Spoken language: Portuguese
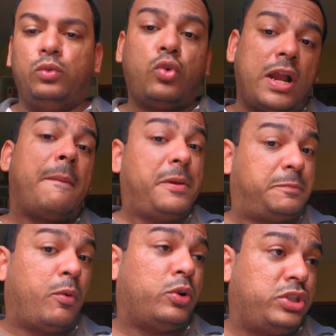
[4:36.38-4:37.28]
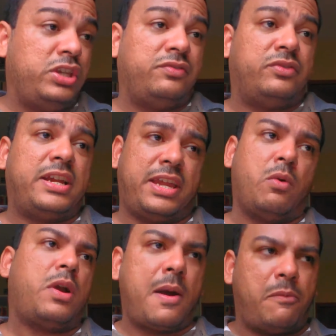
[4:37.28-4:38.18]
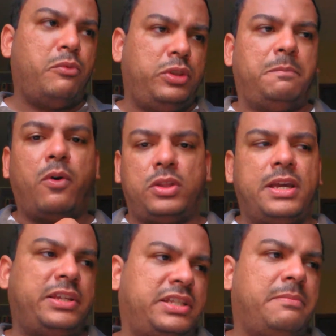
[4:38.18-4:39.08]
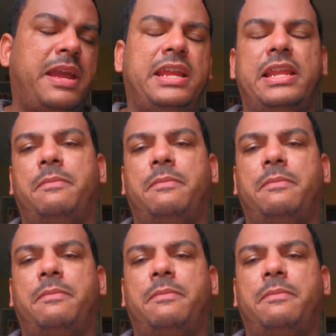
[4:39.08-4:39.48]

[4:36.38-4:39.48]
No campo esportivo, né, que é um campo muito importante também,